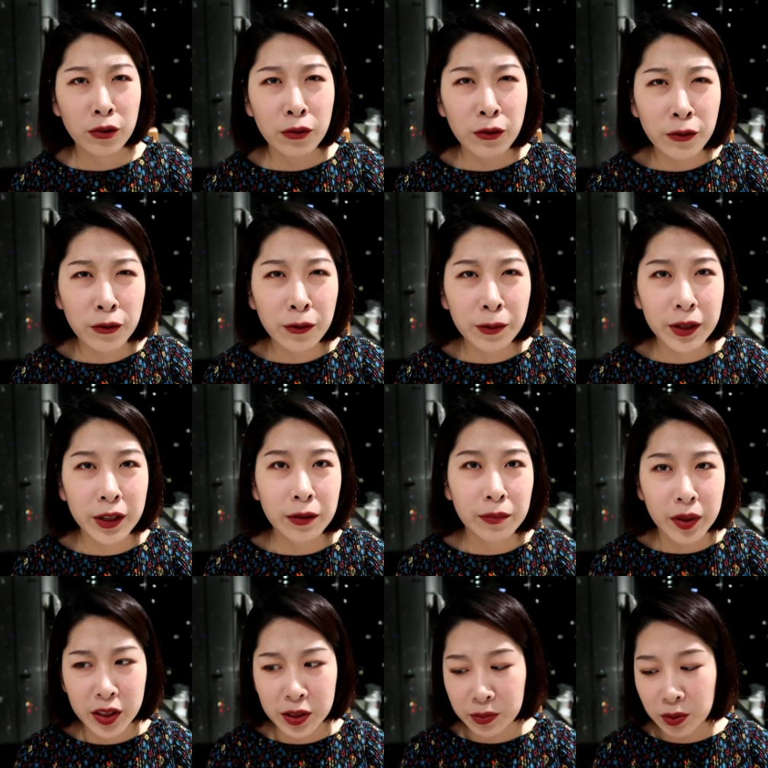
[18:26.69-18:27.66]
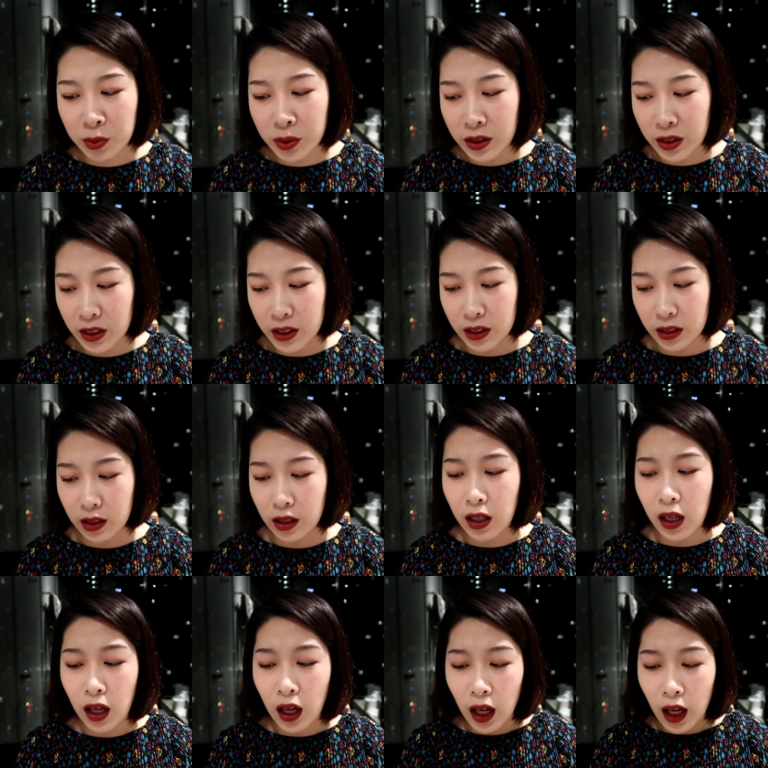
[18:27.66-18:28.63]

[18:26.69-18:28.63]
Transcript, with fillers: 护肤品没什么问题。